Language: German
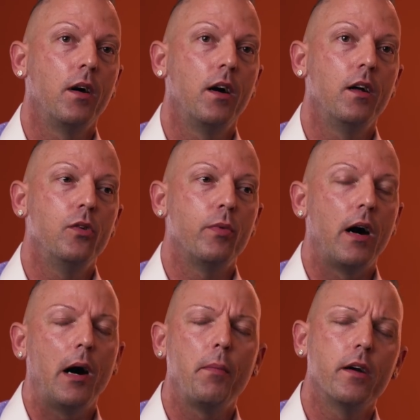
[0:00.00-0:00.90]
mal
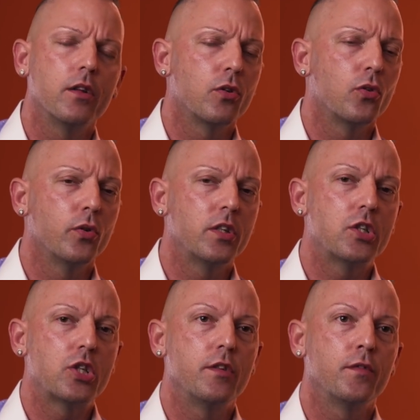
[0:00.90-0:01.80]
überarbeitet und
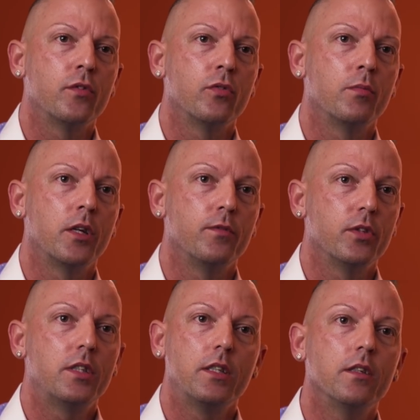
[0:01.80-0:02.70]
durchgeschliffen und man
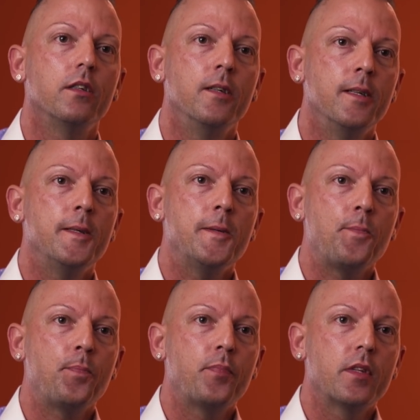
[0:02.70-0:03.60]
wird hier,
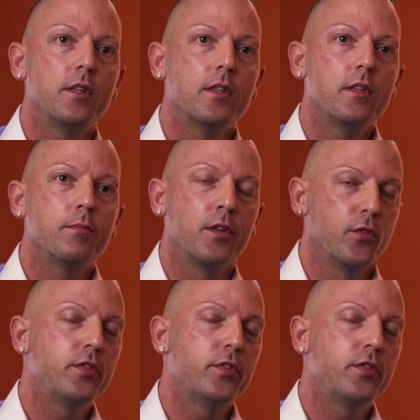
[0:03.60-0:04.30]
man